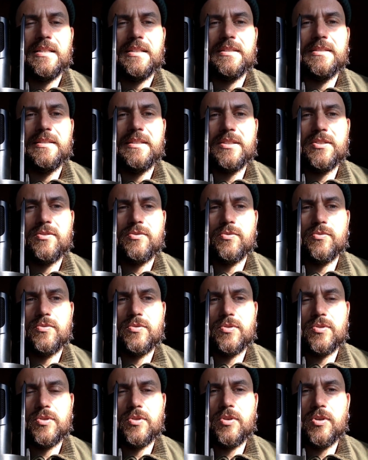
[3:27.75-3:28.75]

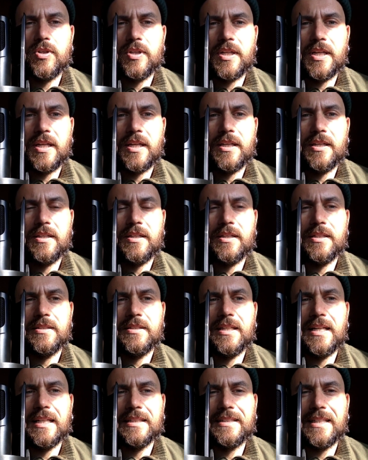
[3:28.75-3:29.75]
distruzione eh,
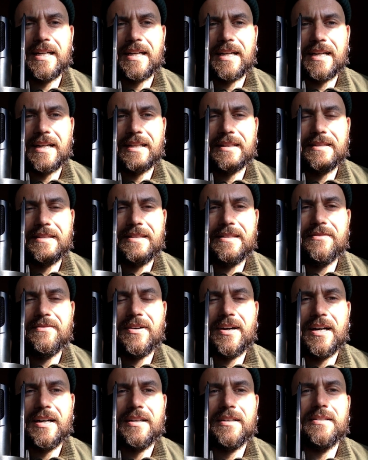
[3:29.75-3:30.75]
della terra
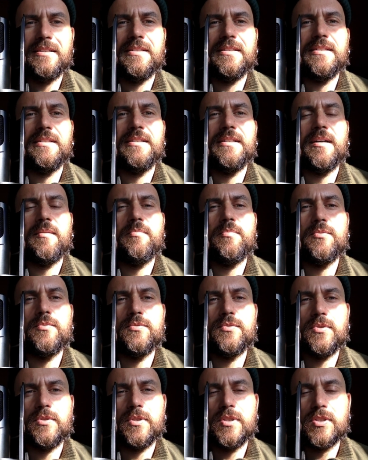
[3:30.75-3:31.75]
nativa eh,
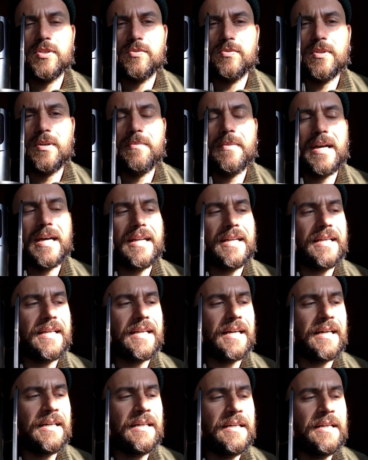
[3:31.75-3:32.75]
appunto del Sud
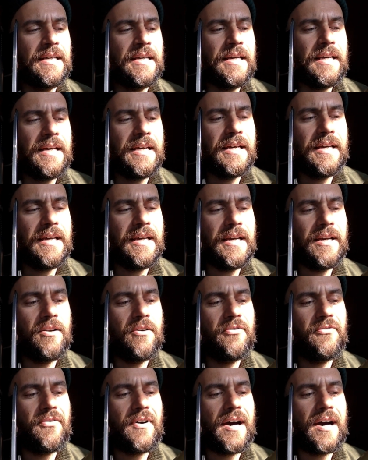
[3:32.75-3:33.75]
America e, e,
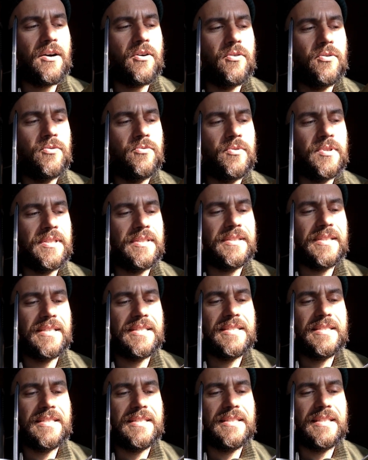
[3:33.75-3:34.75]
lo fa con
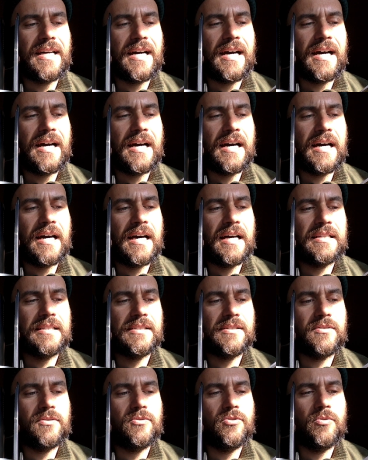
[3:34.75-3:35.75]
un'intensità
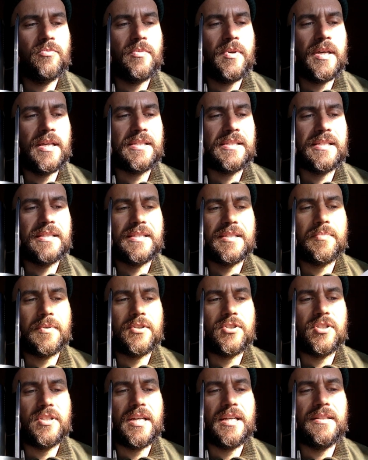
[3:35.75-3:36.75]
secondo me senza
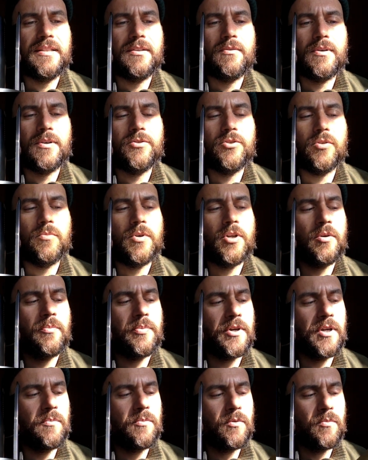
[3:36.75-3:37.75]
precedenti quantomeno
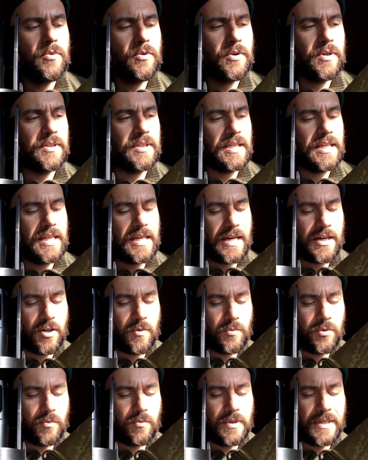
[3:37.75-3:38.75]
per il pubblico
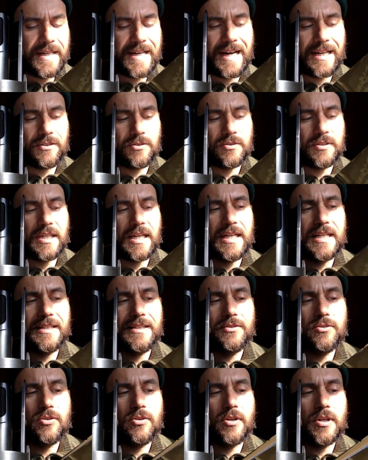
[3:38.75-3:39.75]
italiano pubblicato
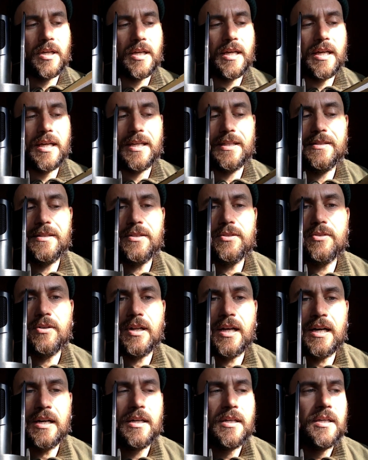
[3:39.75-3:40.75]
dall'editore
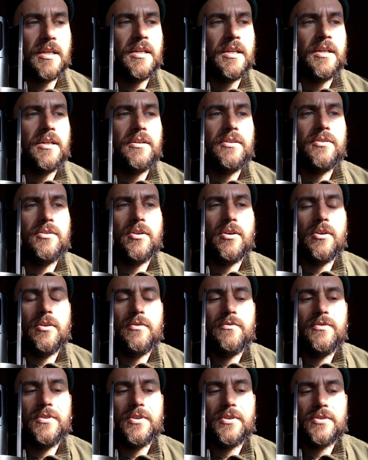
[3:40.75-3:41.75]
Edicola io
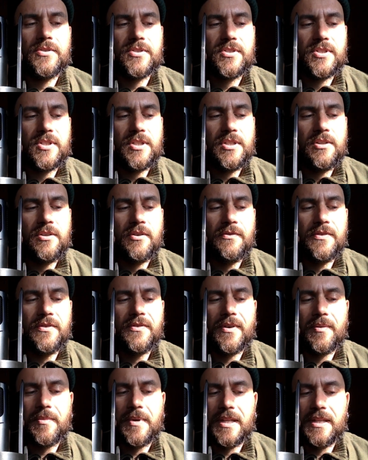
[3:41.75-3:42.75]
vi consiglio
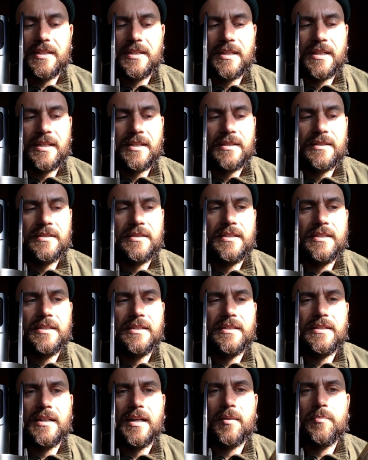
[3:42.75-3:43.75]
vivamente
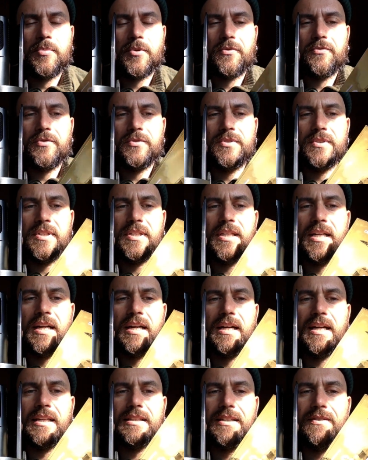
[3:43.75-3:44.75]
di
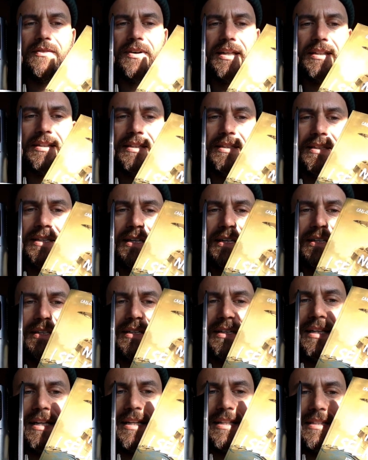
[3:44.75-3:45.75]
approfondire la tematica
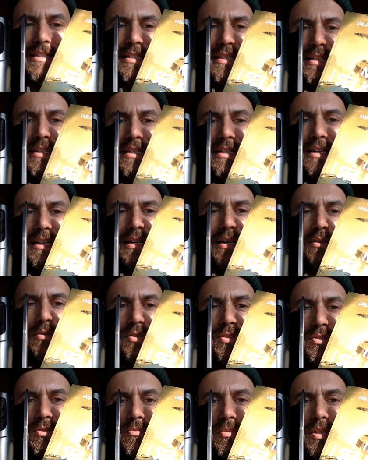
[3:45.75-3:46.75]
grazie a
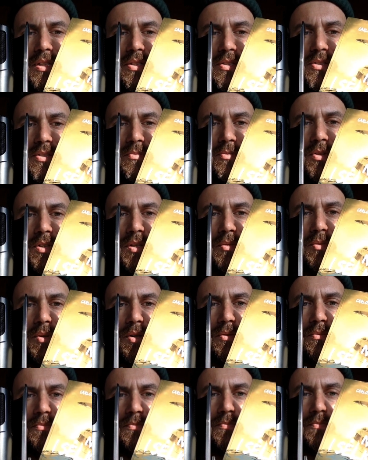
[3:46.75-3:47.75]
questo bellissimo
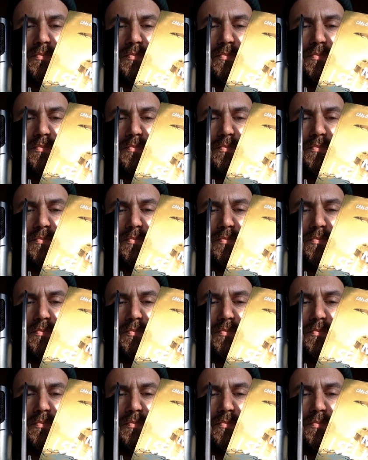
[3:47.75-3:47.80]
libro.